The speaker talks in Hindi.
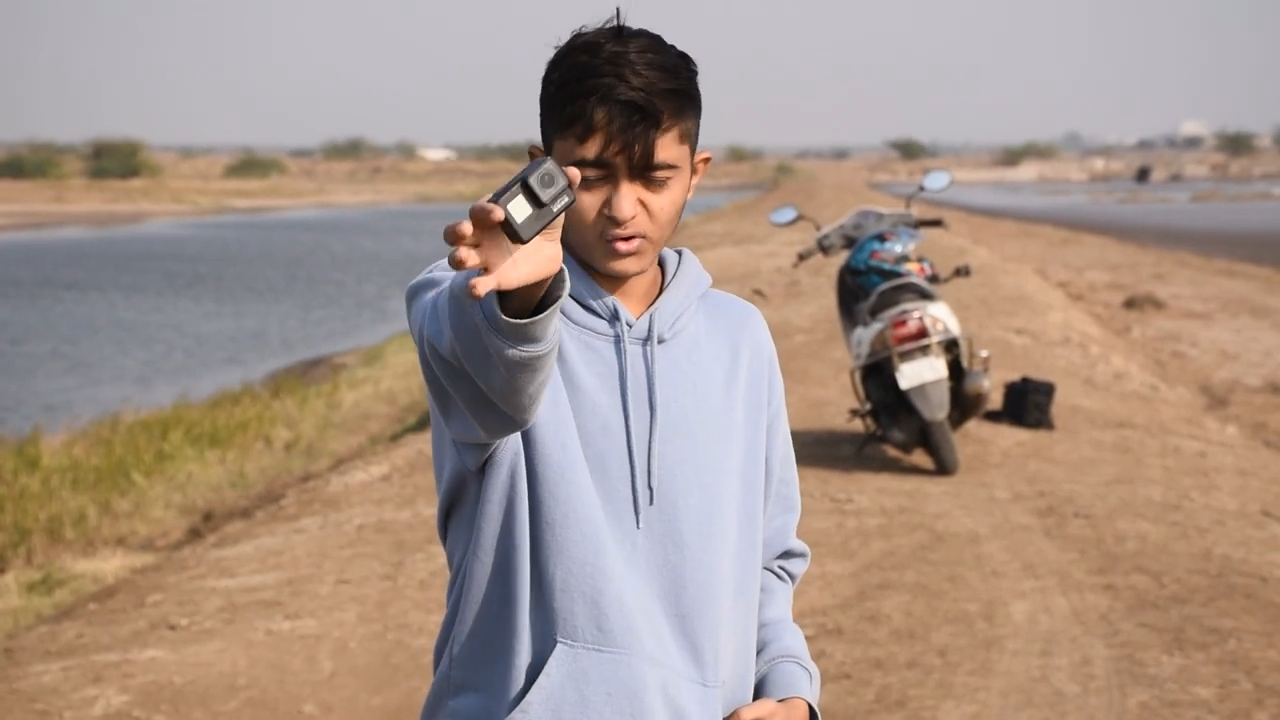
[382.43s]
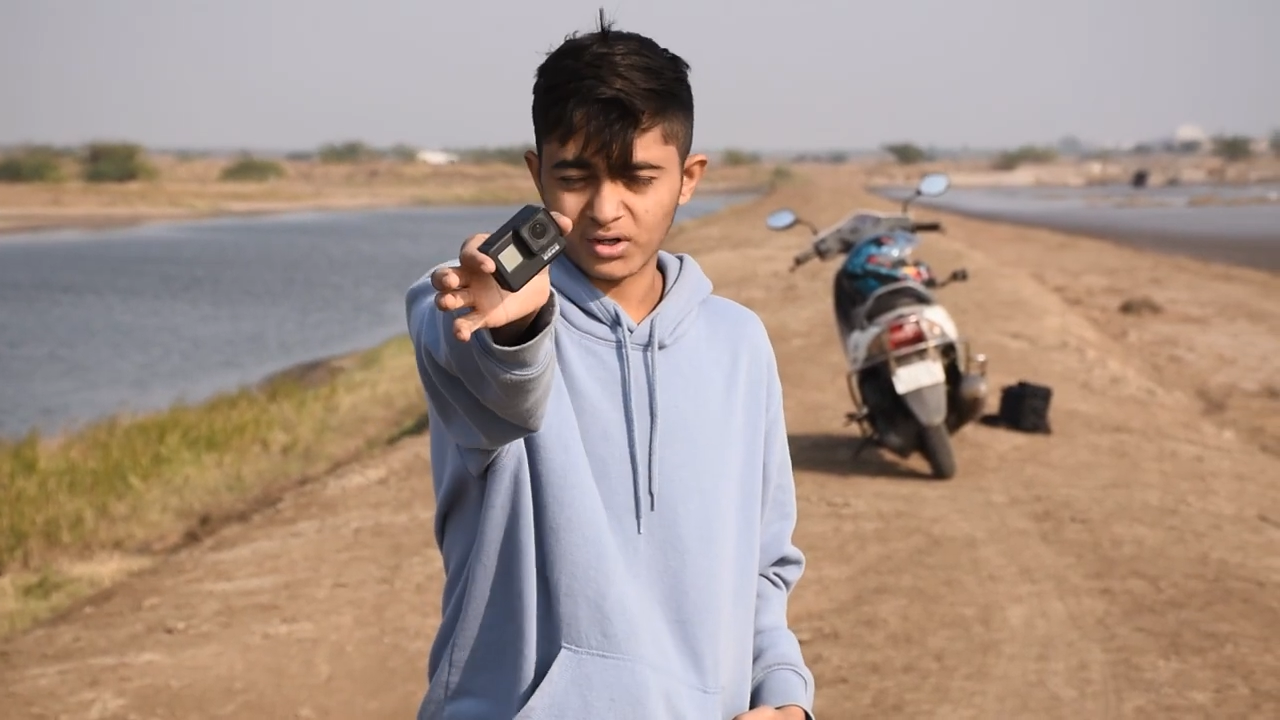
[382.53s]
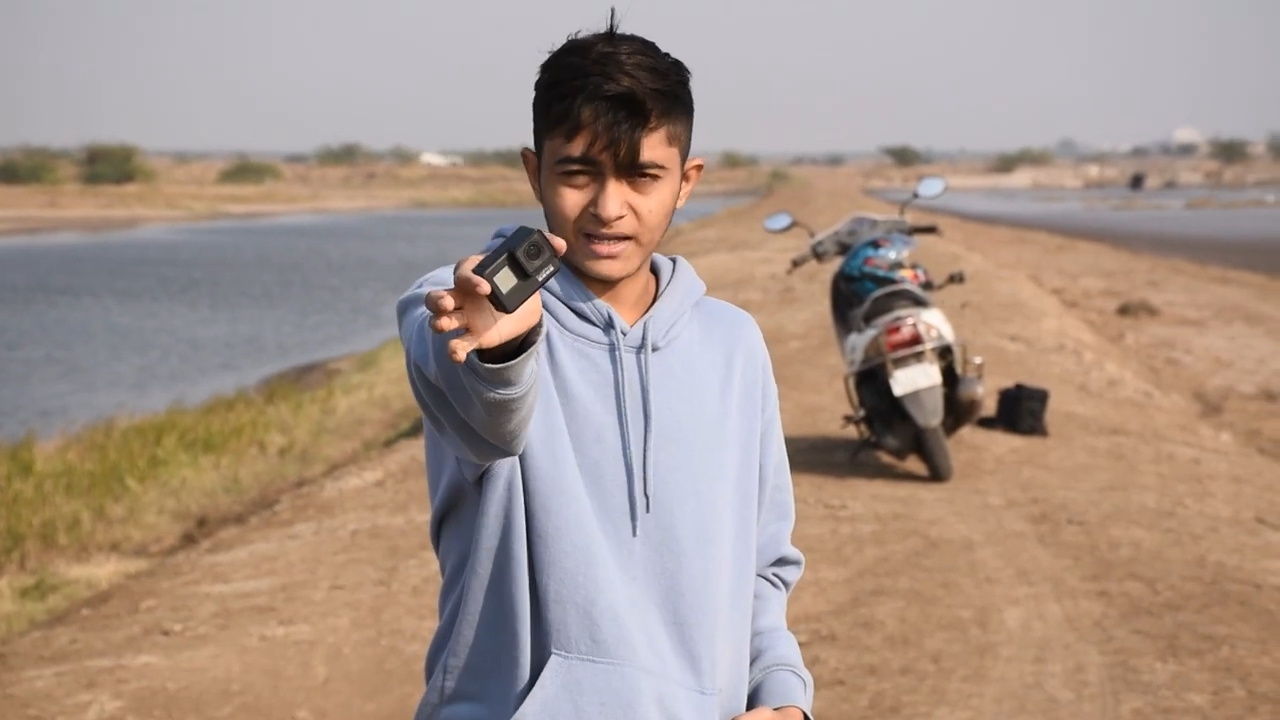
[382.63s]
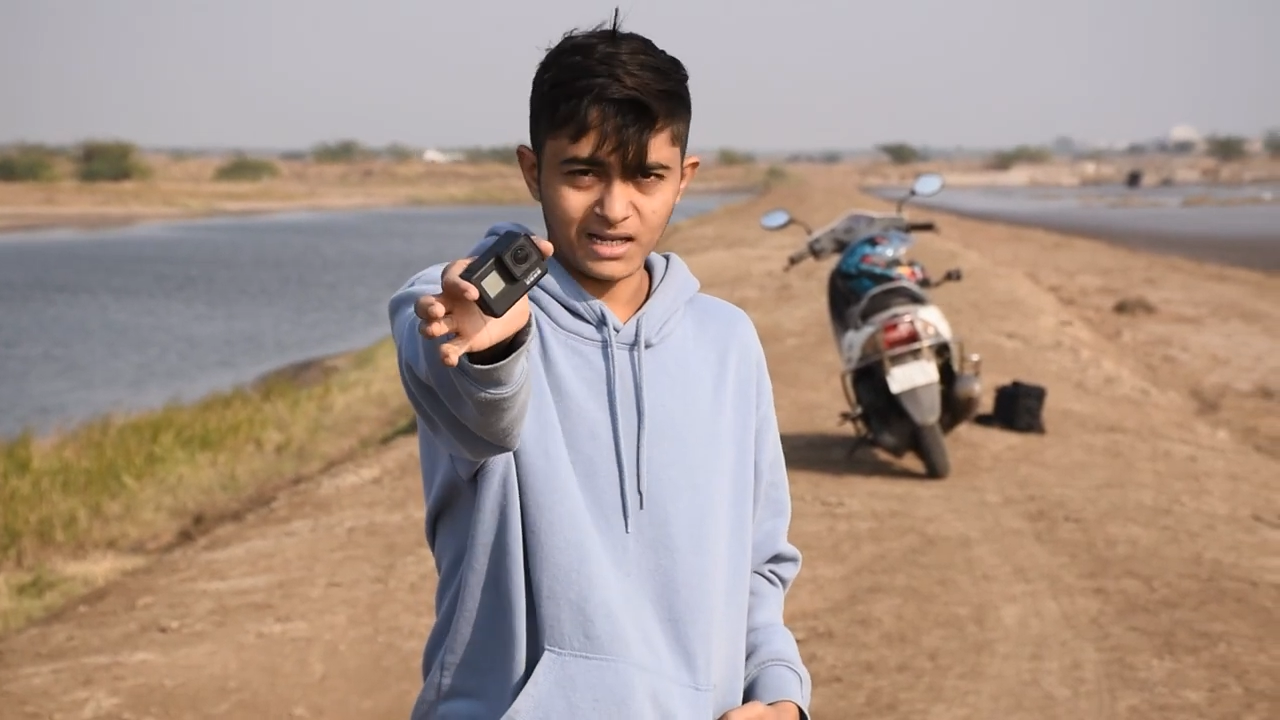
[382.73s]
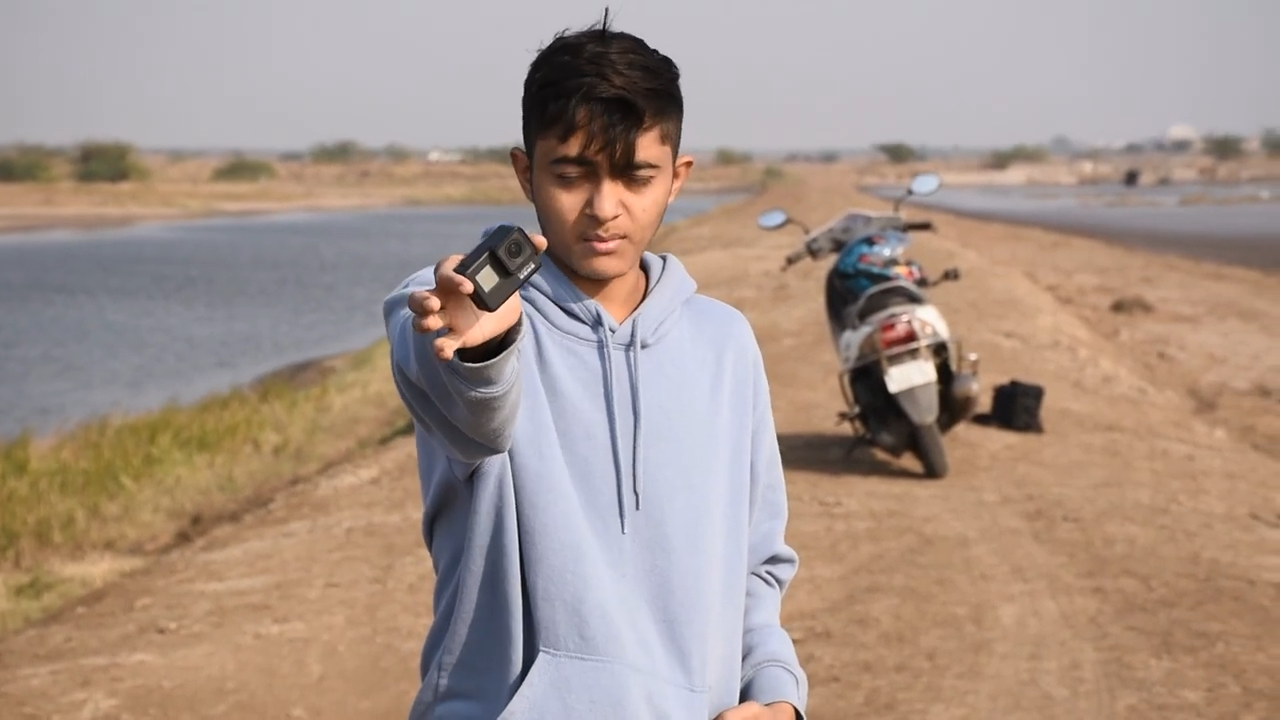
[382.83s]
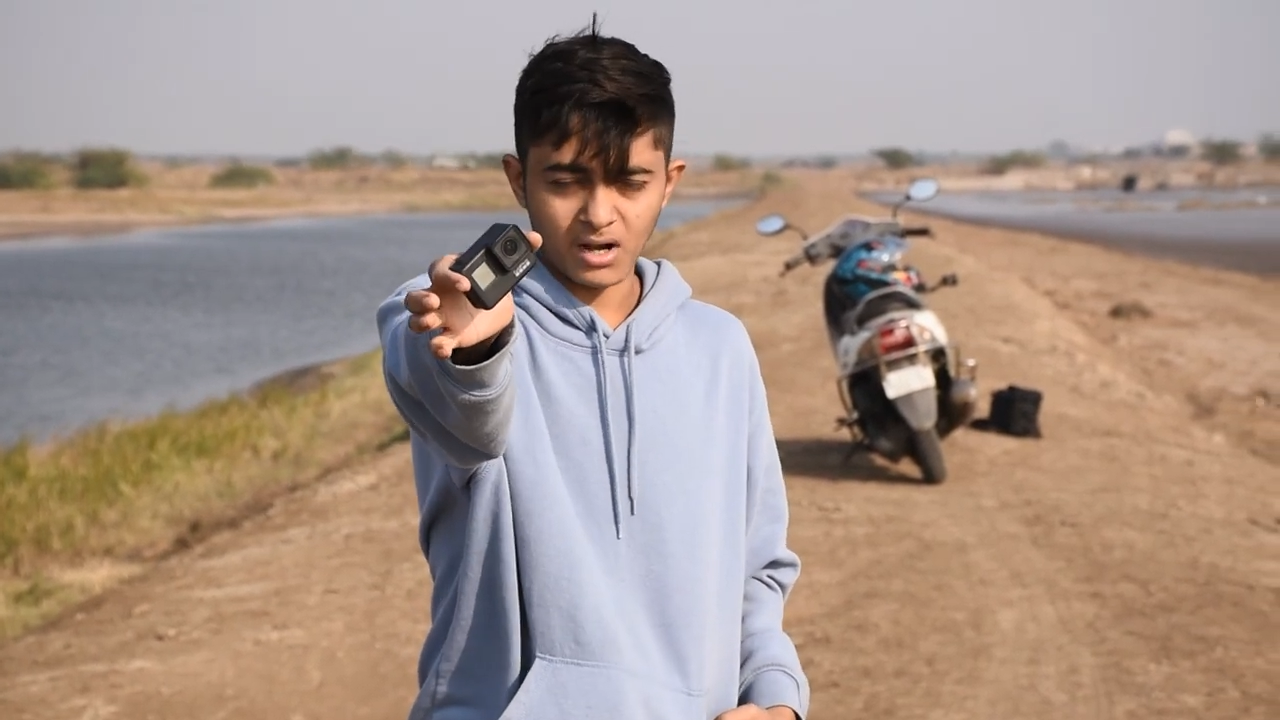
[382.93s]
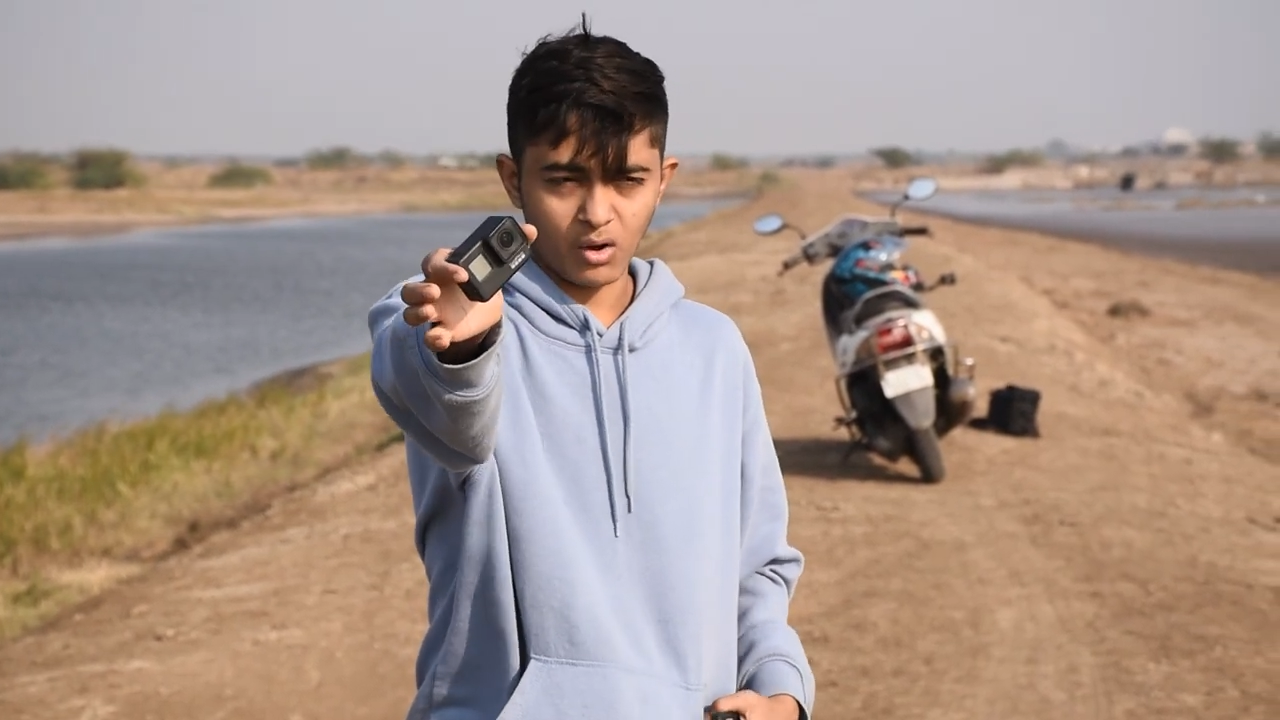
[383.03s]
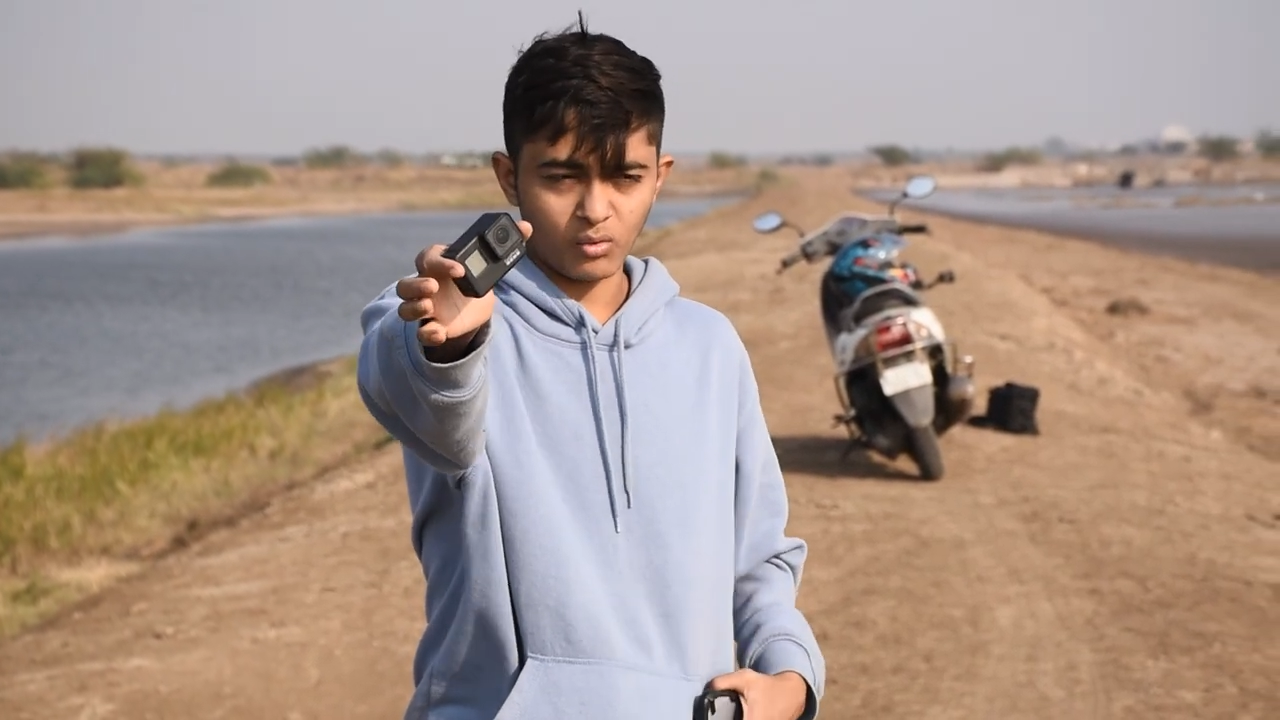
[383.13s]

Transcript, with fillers: ब्लॉक के लिए बना